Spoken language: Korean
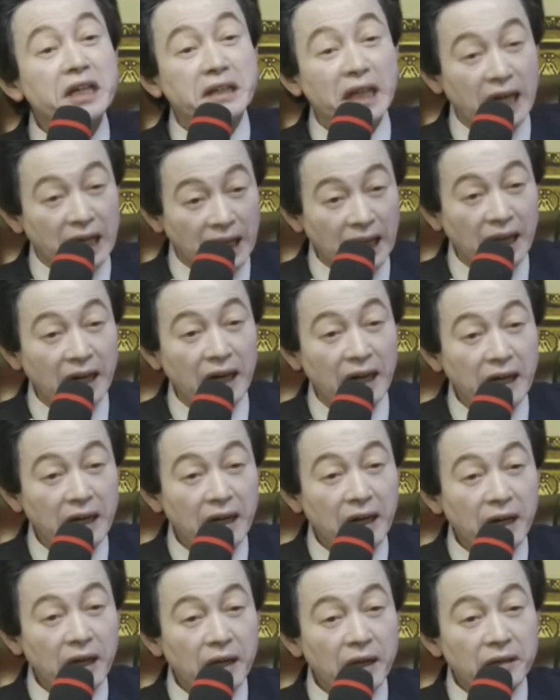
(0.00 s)
나가
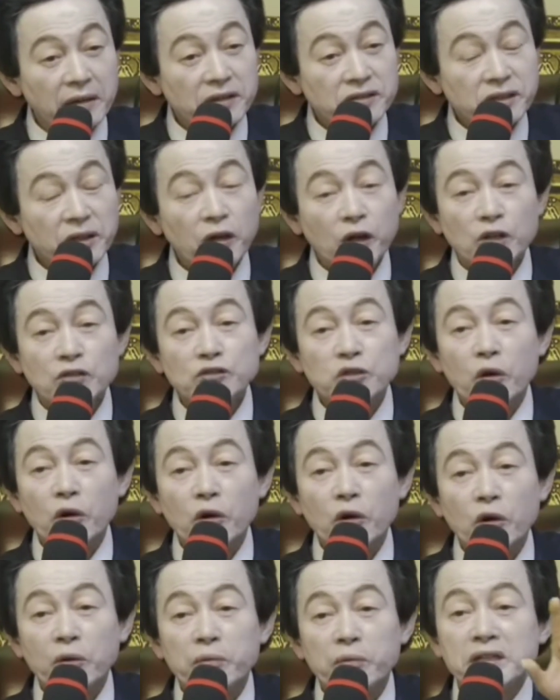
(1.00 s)
그래서
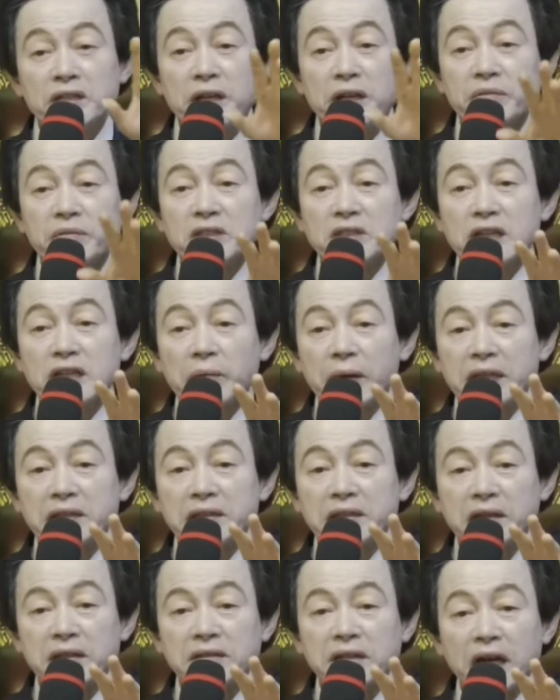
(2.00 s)
초미세 문제가
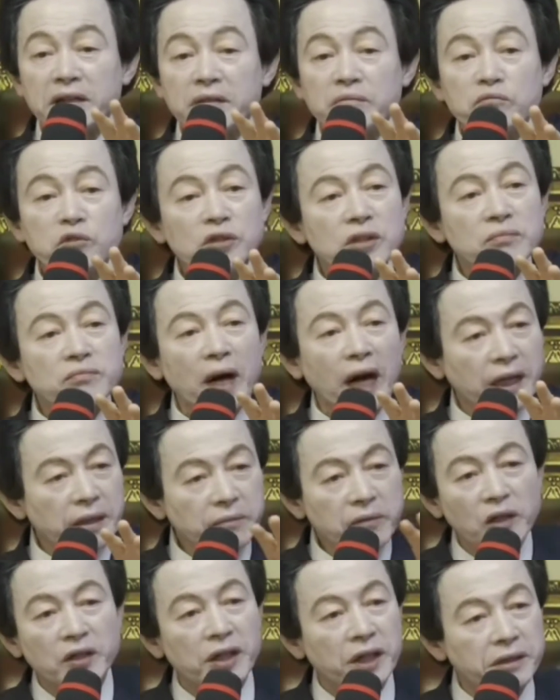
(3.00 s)
많다는 날은 물을 많이
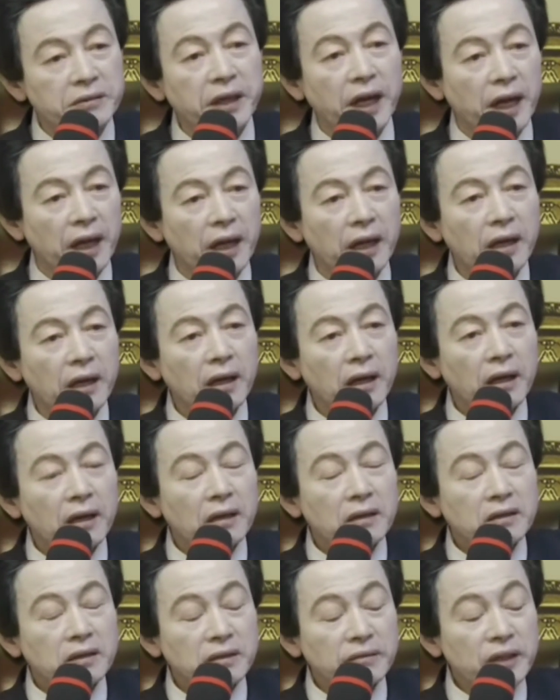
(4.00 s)
먹어야 돼
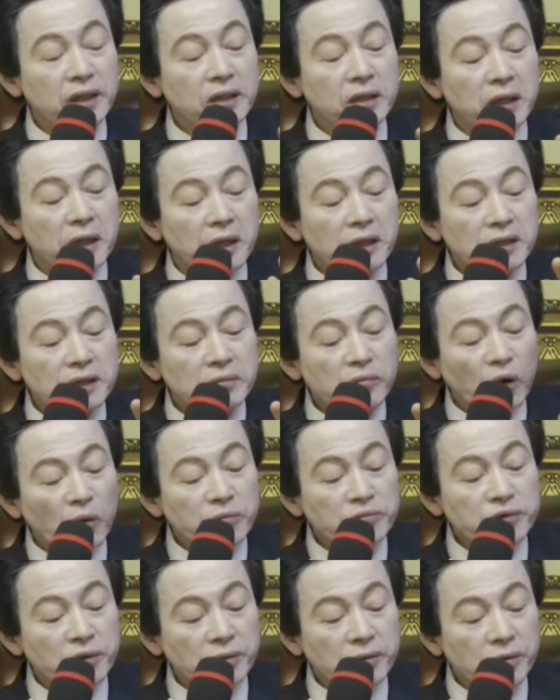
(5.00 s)
그러면 이
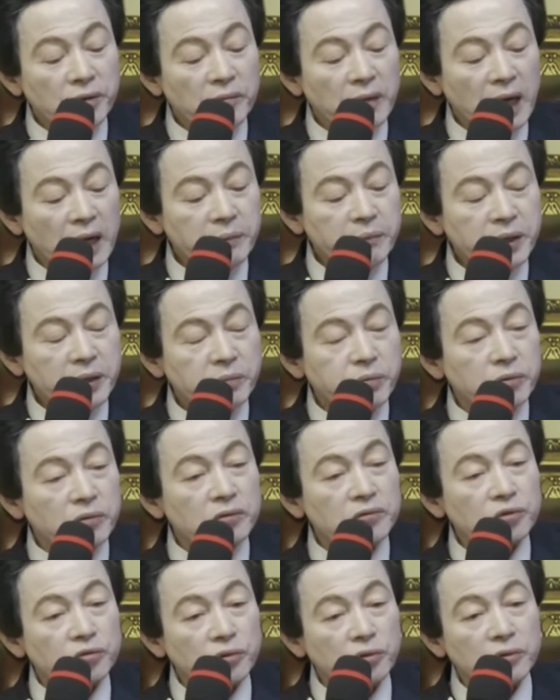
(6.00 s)
몸속으로 막 피부로
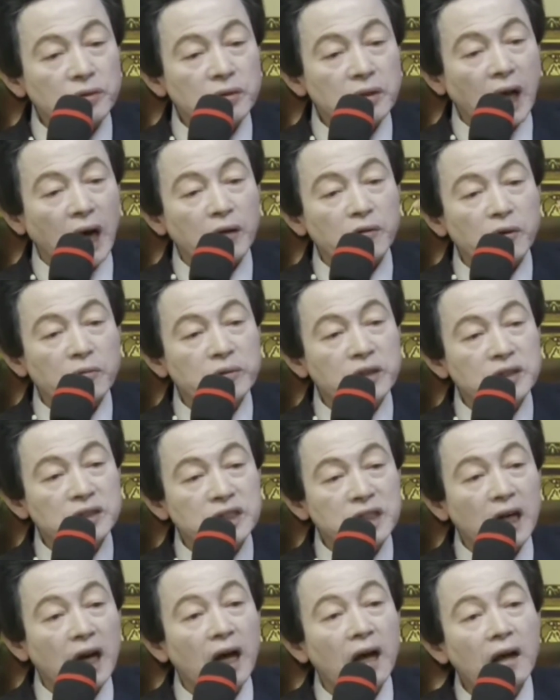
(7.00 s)
들어온 나노
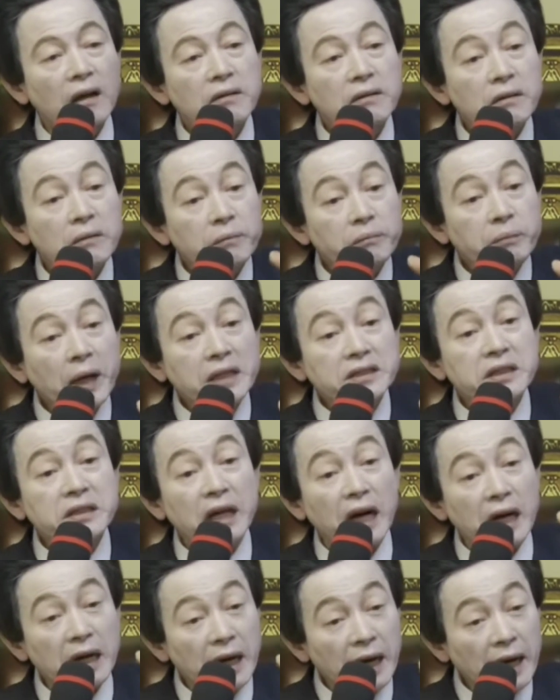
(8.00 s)
먼지가
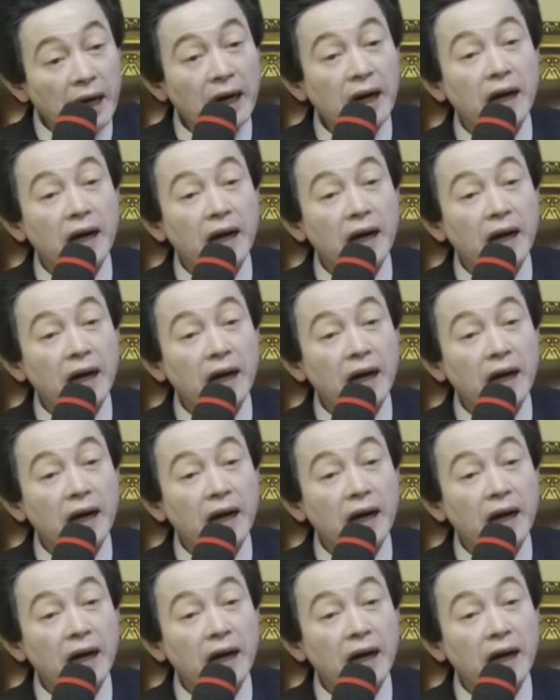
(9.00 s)
빠져나가